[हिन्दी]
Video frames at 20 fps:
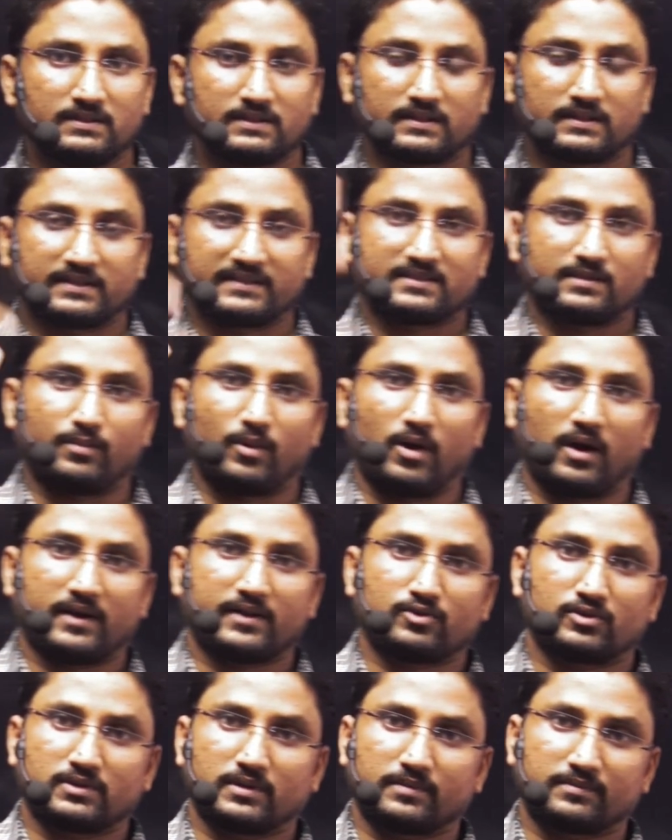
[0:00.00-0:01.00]
किसी बॉडी
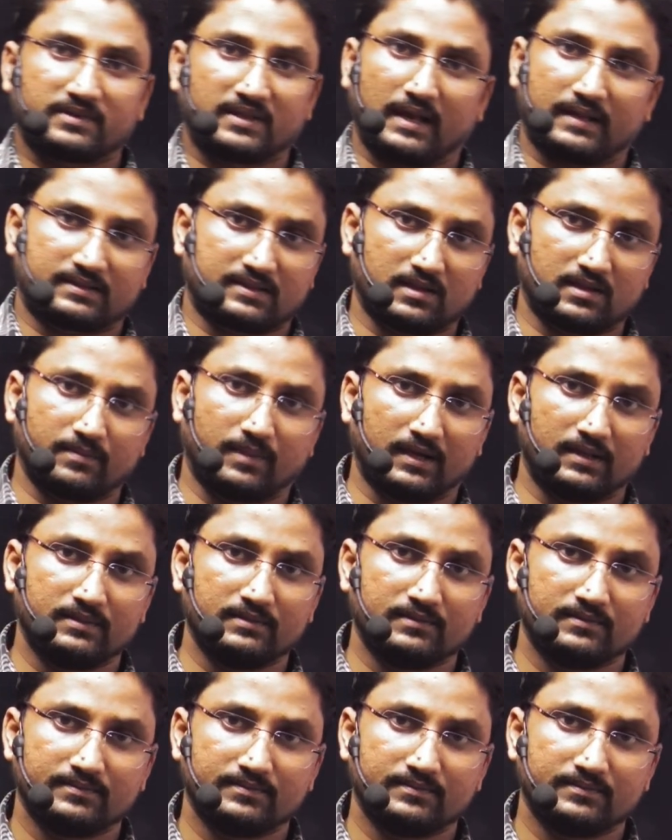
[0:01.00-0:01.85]
को जब गिराते हैं भाई